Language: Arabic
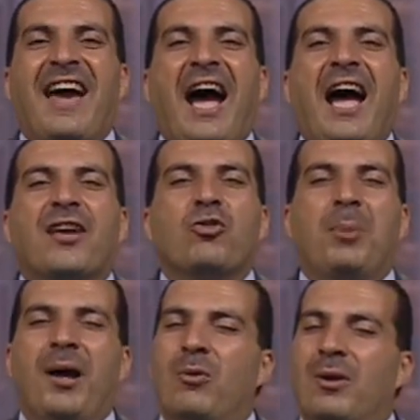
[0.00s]
حاجة
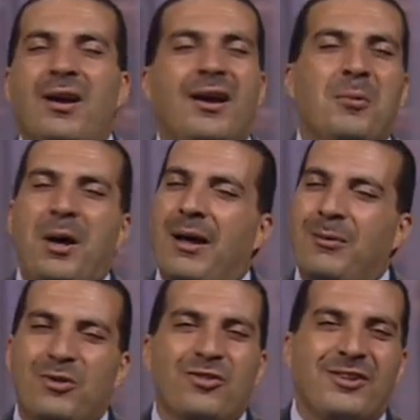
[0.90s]
سبحان والله يا جماعة
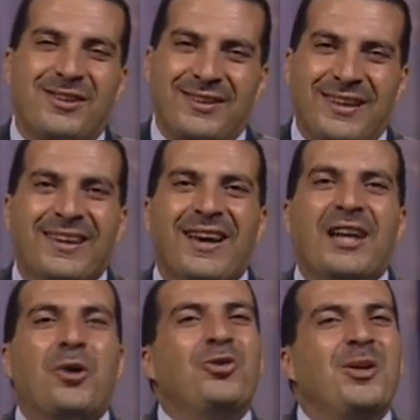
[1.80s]
مش شطارتي
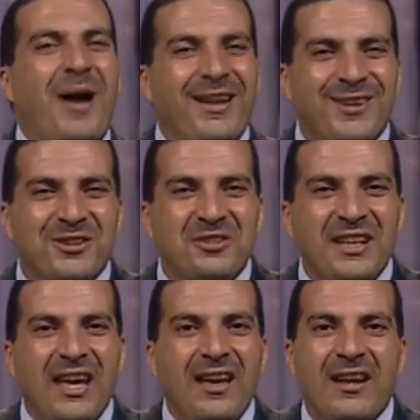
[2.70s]
أنا كنت بحضر
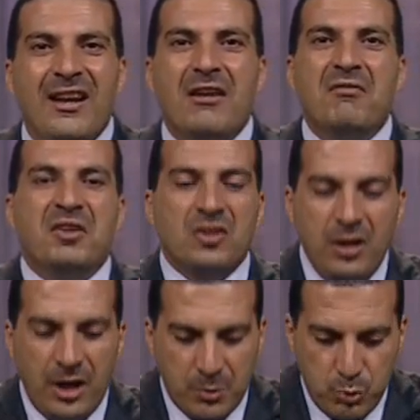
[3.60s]
فيها
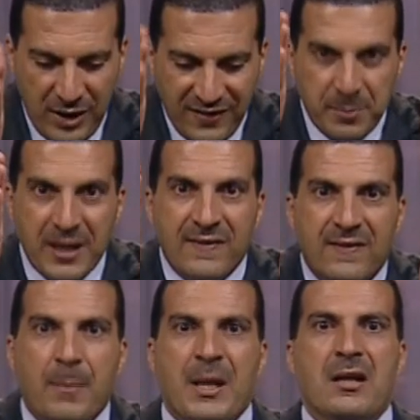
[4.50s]
فطلعت مناسبة
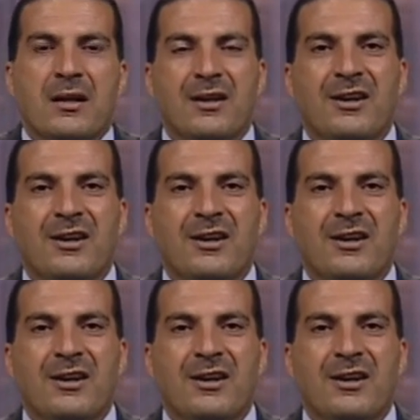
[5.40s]
للزمن